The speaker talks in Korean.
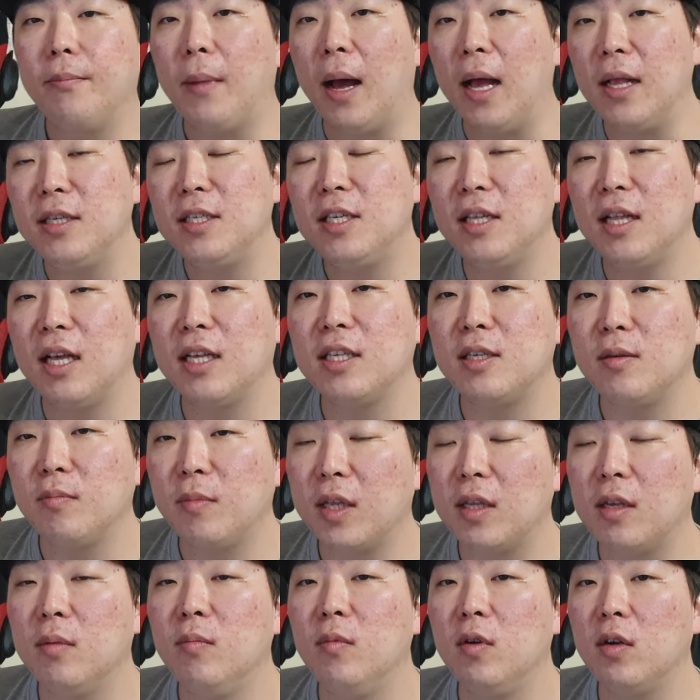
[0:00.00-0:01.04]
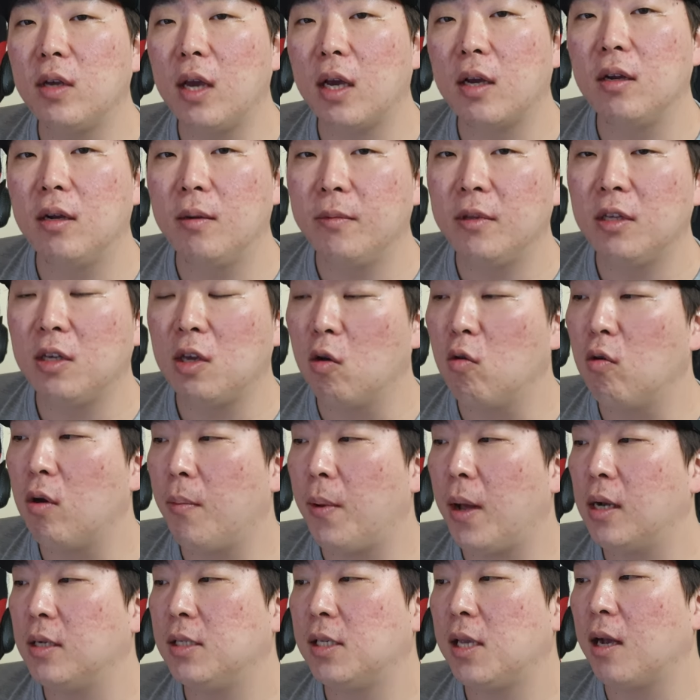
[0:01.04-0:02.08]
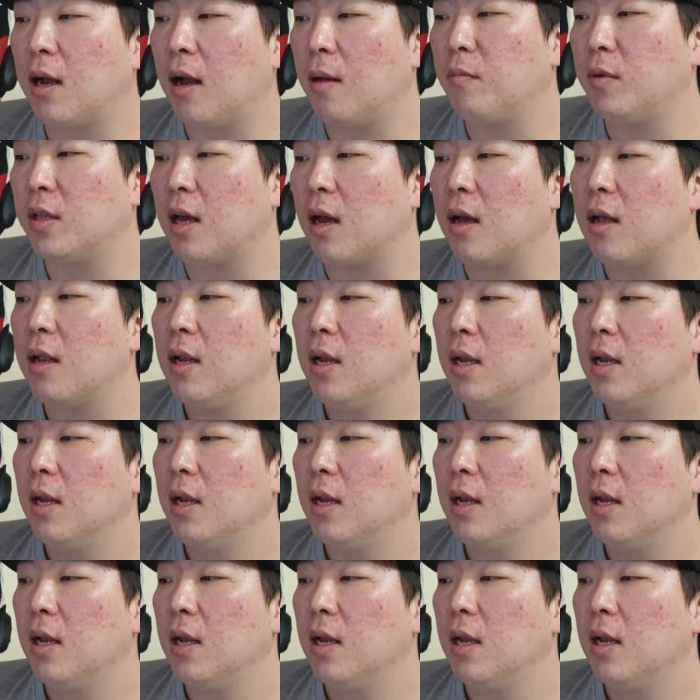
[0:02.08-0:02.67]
많진 않지만 드물게 그런 경우가 발생합니다